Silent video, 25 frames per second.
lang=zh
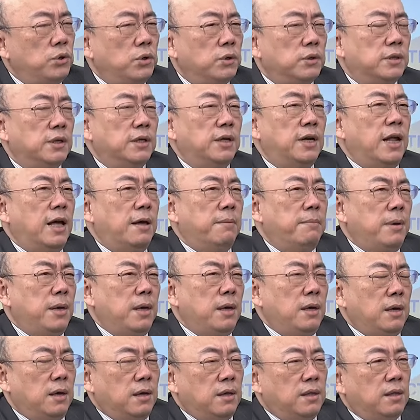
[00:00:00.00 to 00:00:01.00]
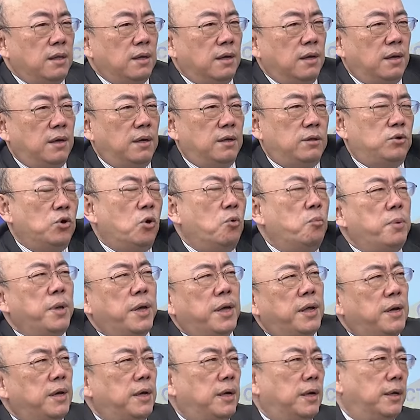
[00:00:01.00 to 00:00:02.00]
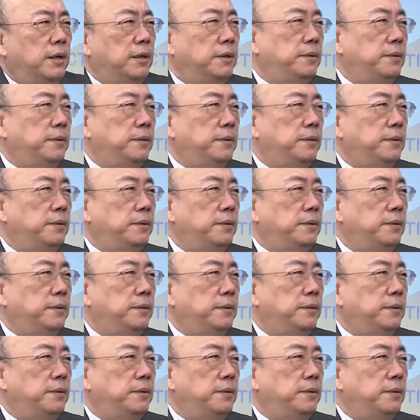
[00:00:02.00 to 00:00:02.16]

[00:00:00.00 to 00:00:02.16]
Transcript: 就是难民营的周边啊